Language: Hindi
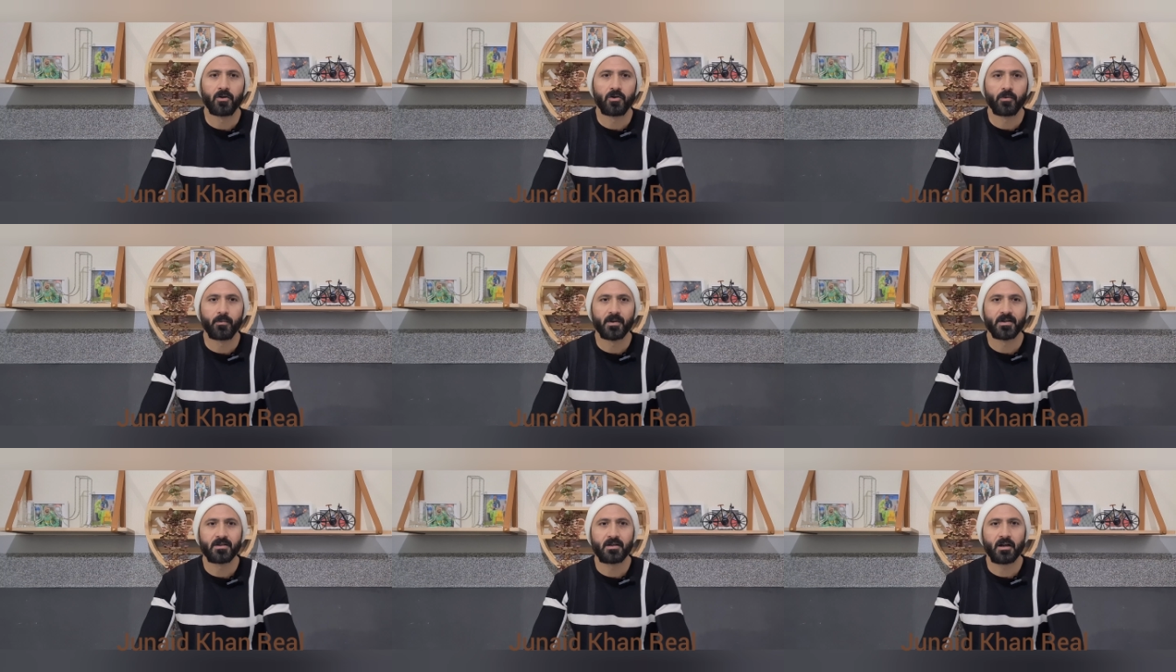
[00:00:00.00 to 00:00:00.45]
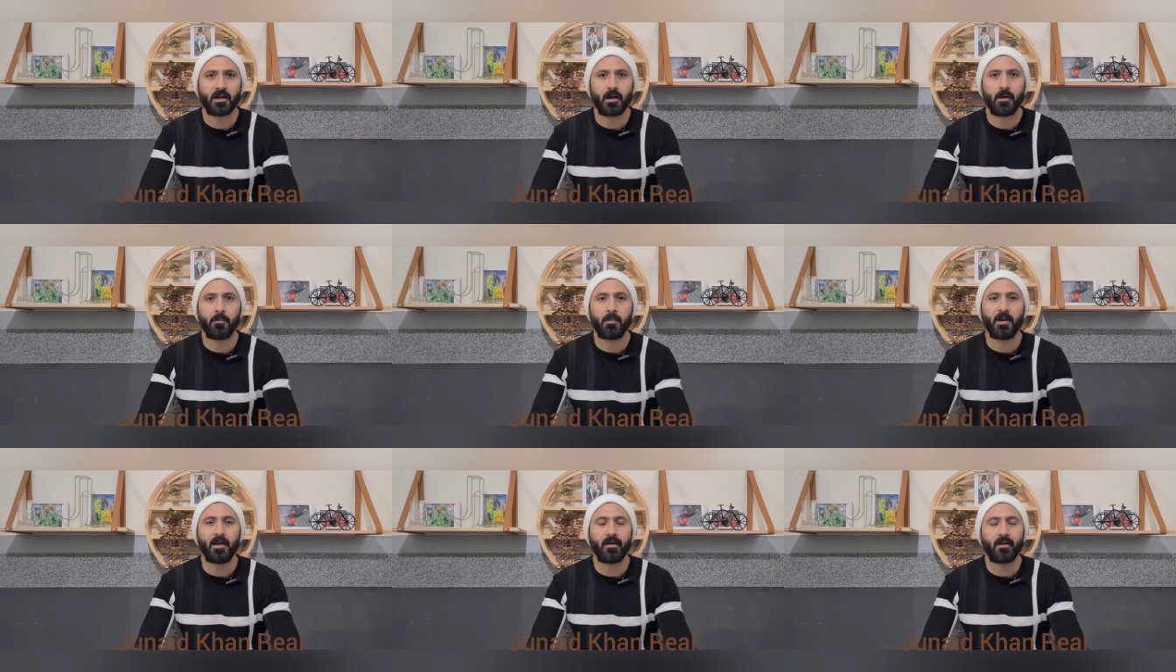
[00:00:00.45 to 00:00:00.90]
डोमेस्टिक
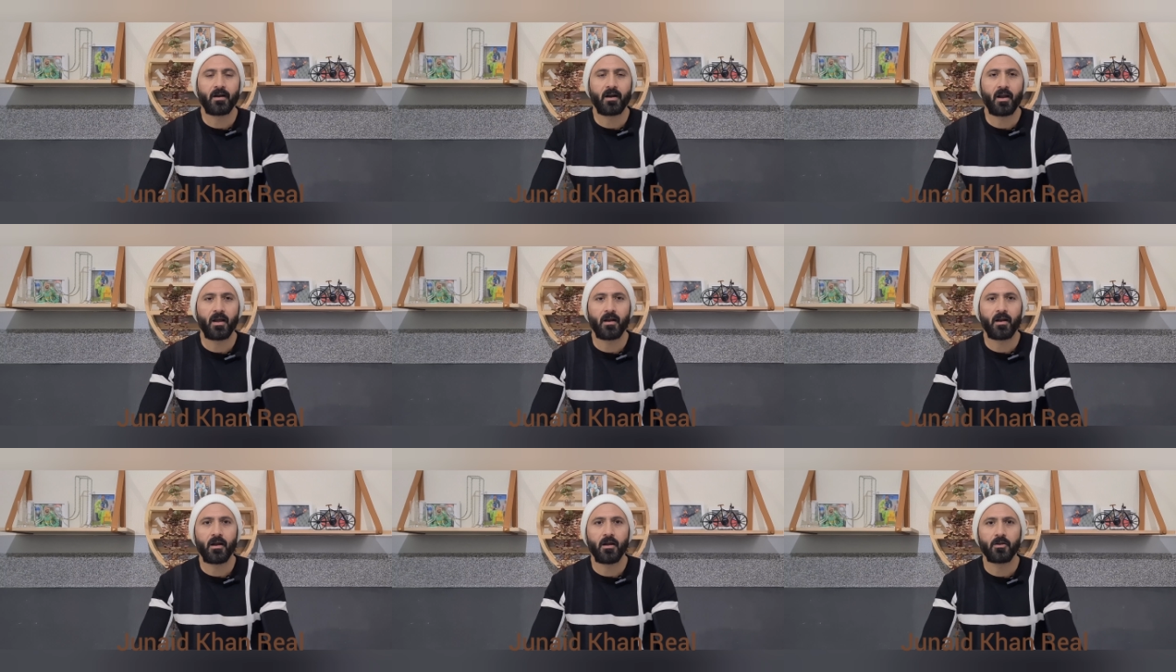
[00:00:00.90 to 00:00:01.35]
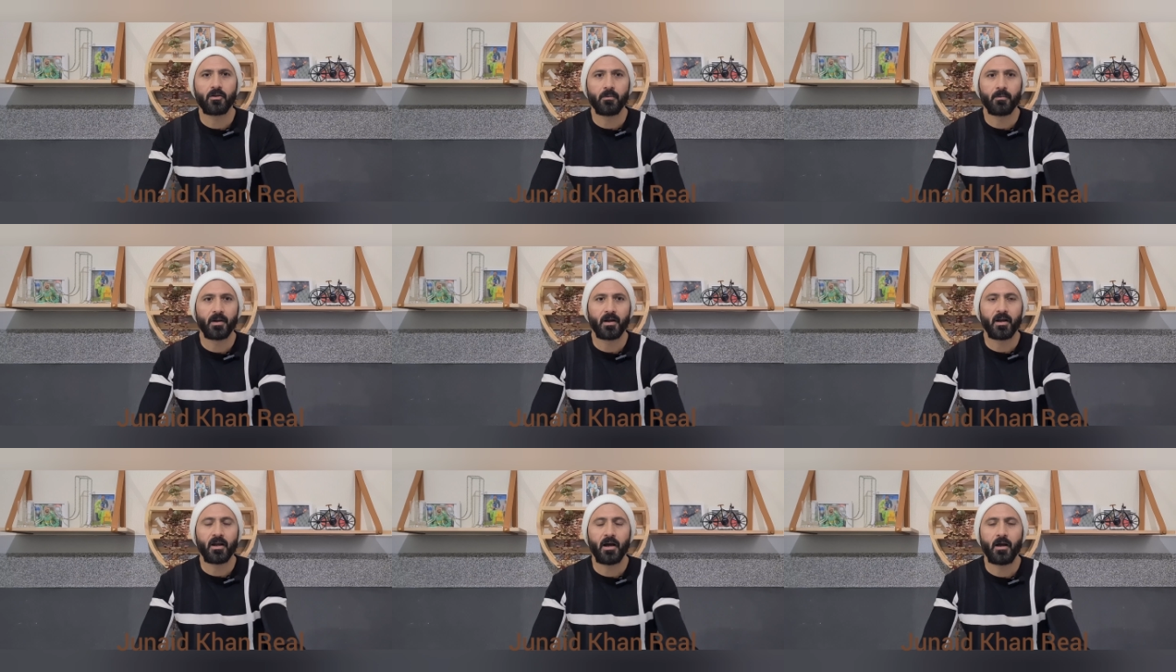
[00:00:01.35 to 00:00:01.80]
के प्लेयर रह रहे हैं तो
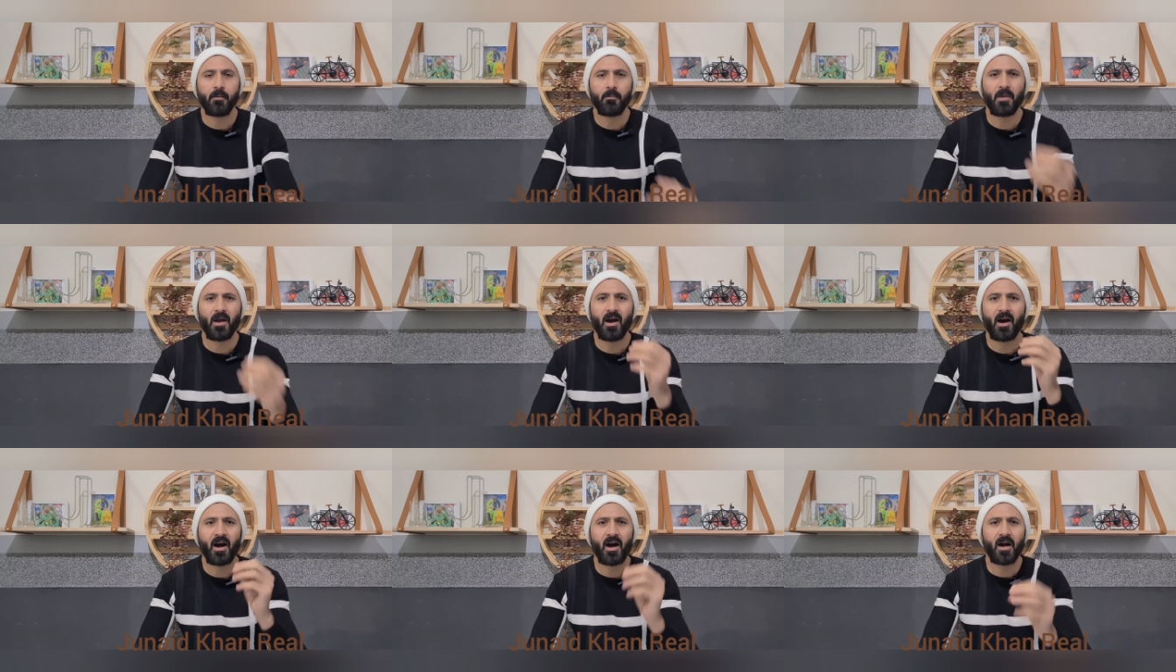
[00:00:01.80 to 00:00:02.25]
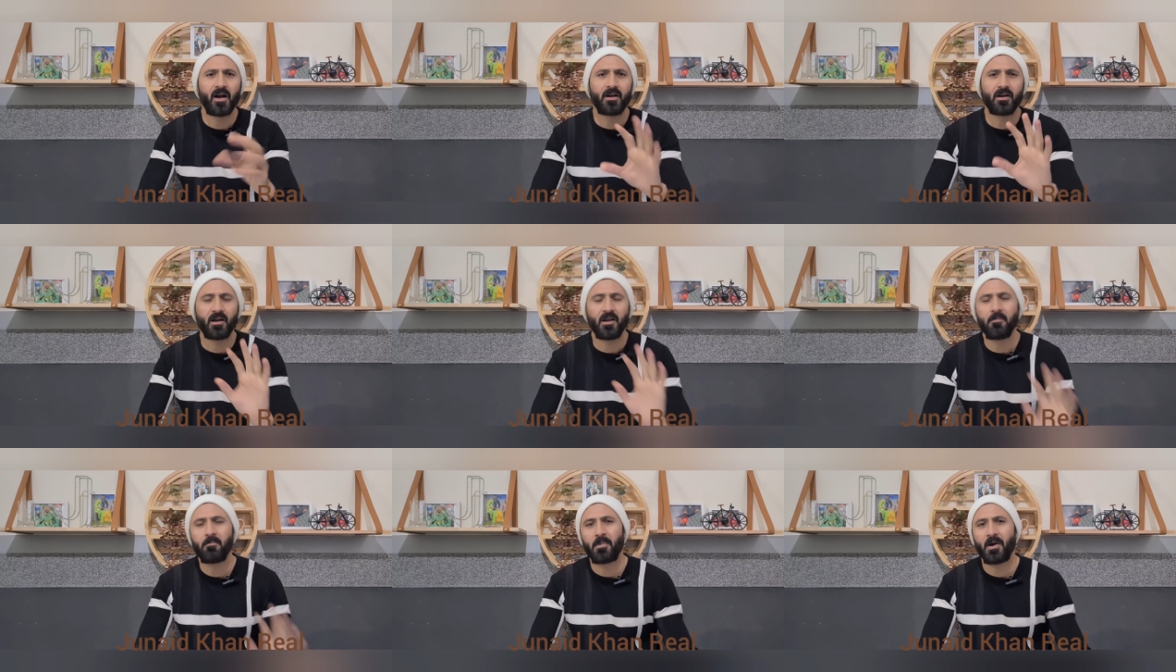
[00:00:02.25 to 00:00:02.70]
मेरे ख्याल में
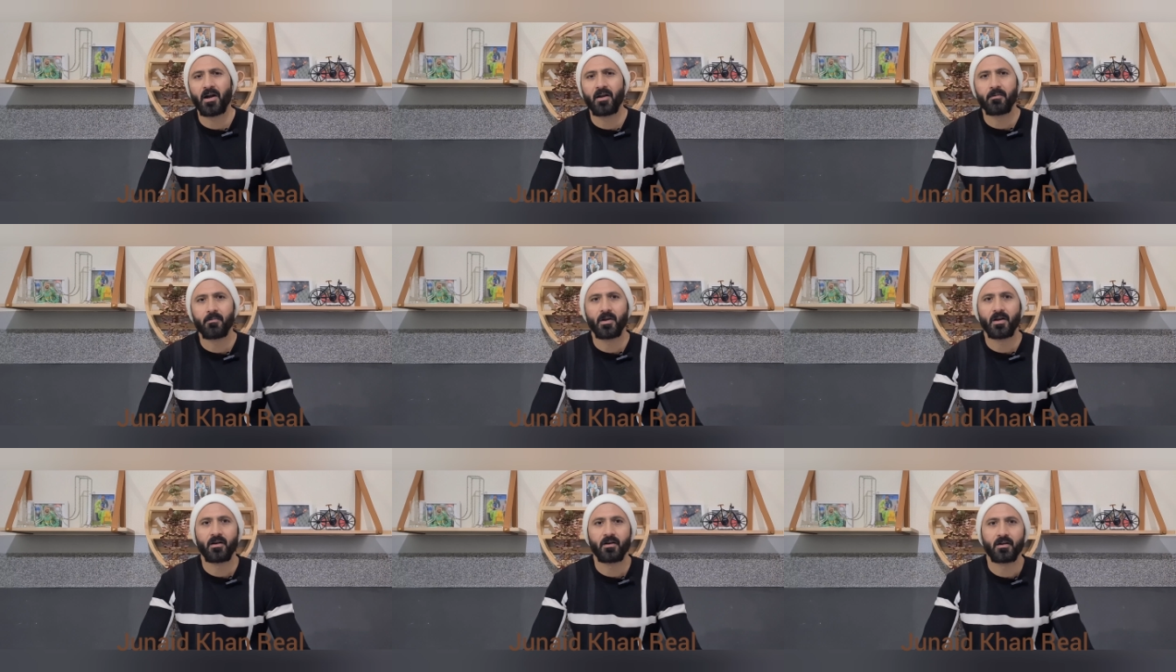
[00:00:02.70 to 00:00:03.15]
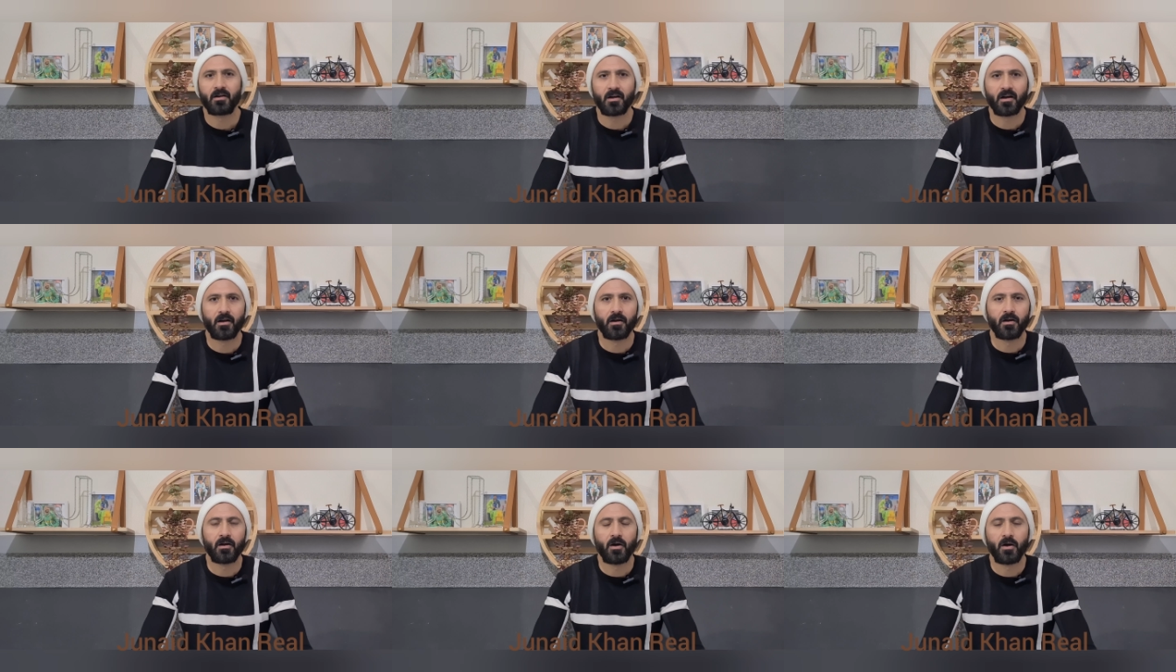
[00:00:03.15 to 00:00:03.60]
हार्डली पाँच मिनट
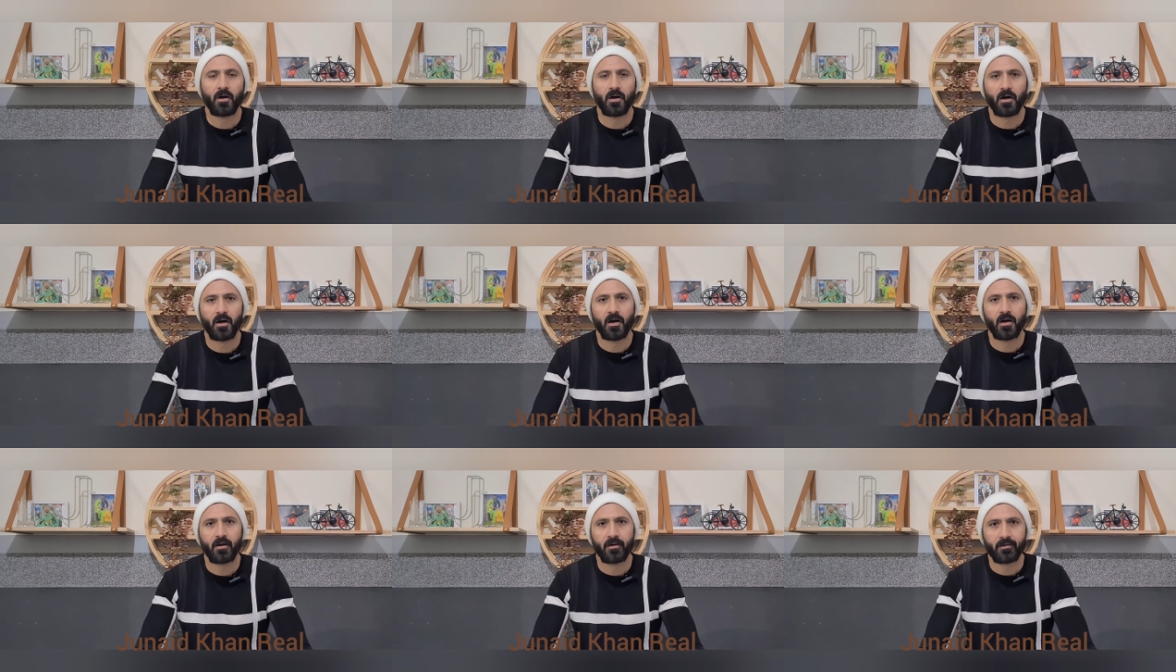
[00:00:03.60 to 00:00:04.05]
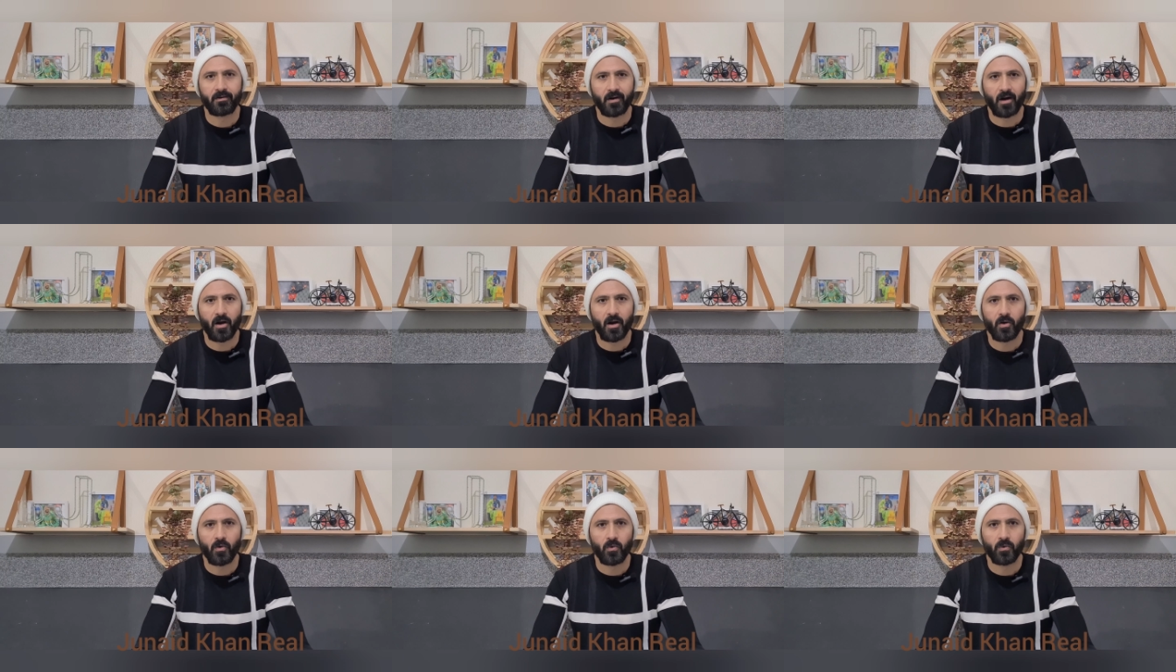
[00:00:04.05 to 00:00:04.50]
का
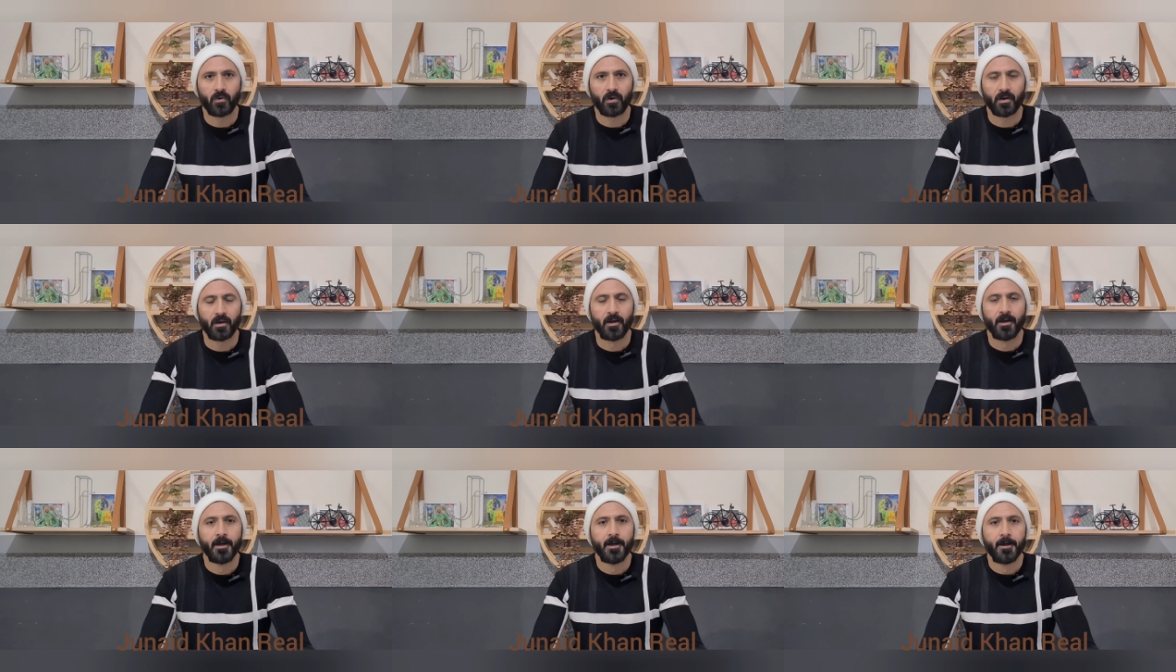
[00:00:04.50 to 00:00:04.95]
ड्राइव होगी